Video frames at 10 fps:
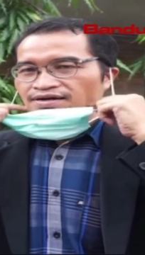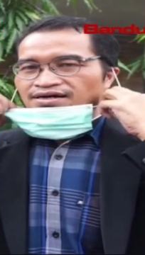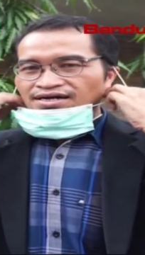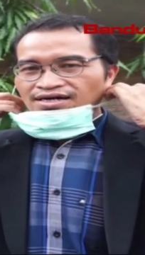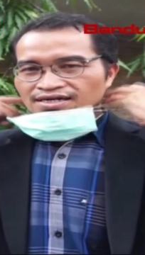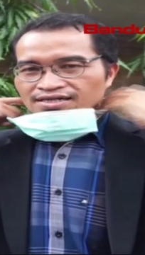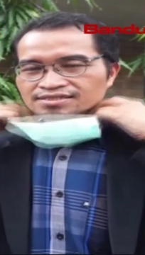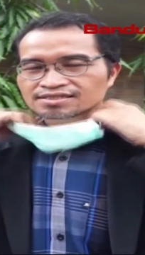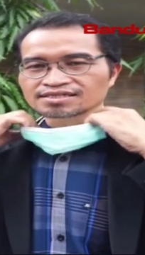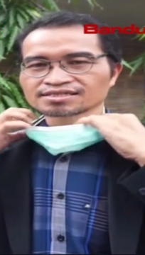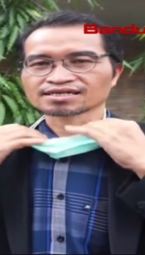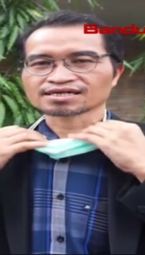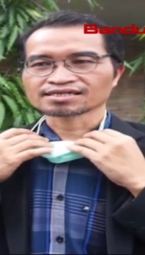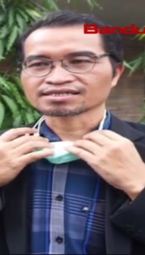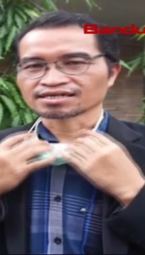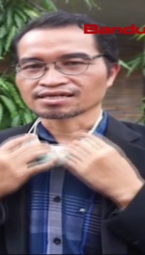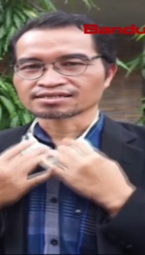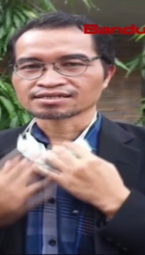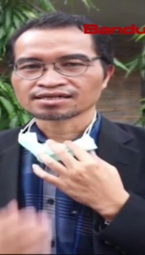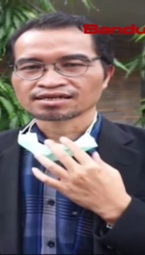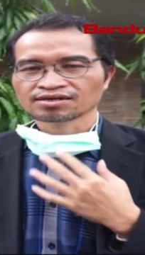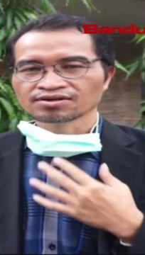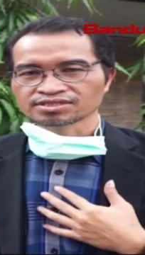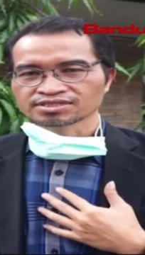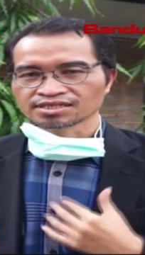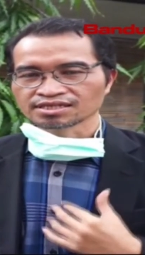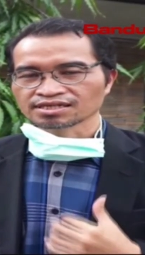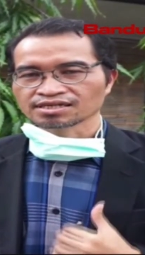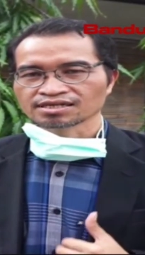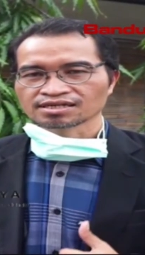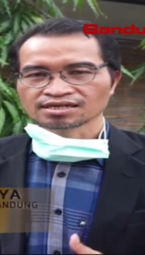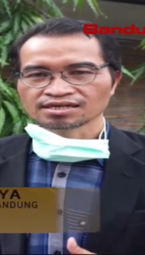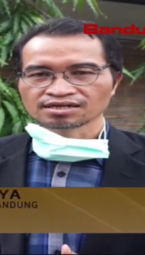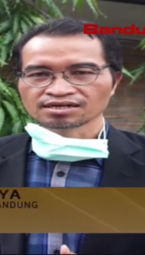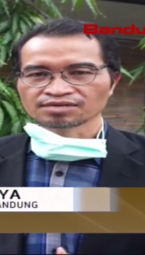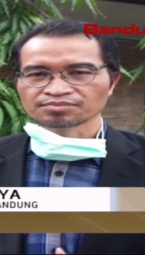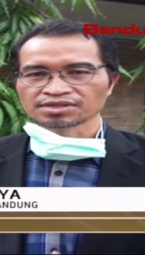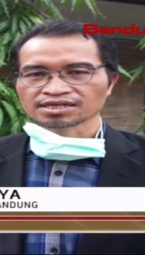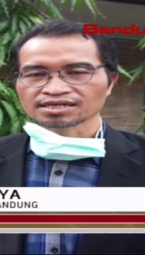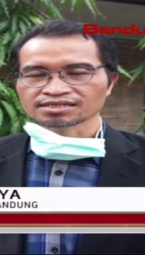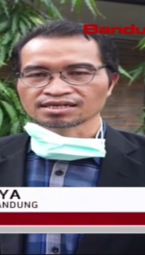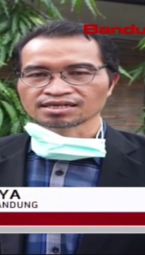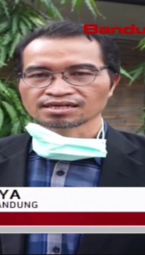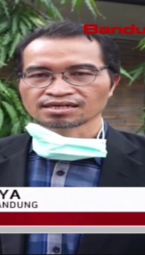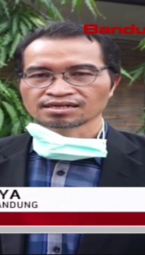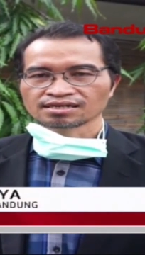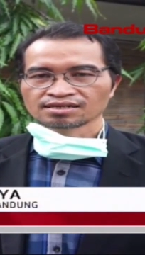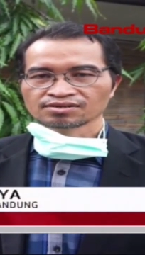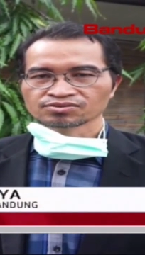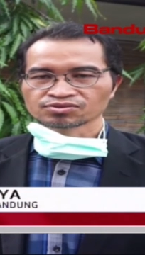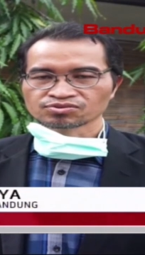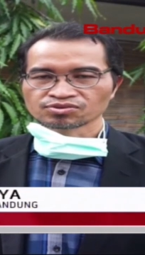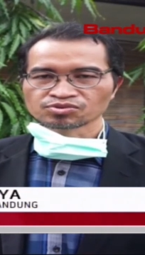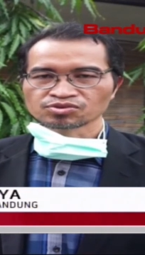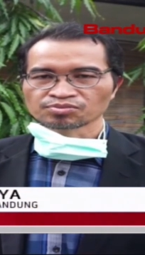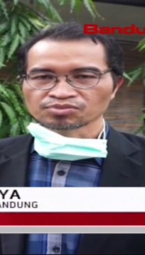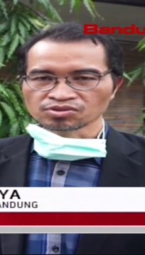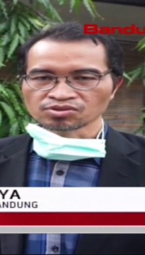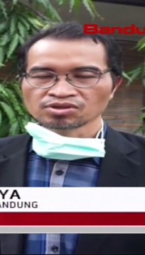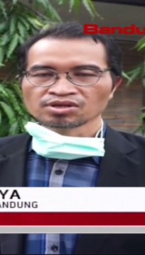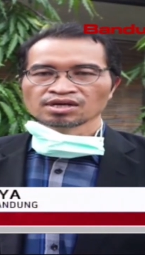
Uh, jadi terkait dengan logistik uh, pilkada untuk 2020,